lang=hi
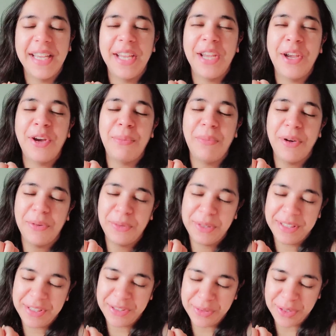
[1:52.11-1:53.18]
हैं और मैं उठ
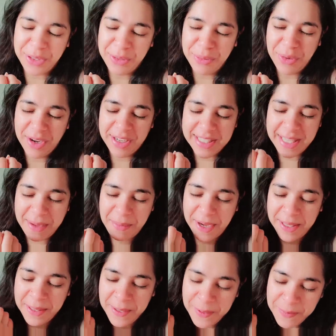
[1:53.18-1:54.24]
चुकी हूँ और इसके बाद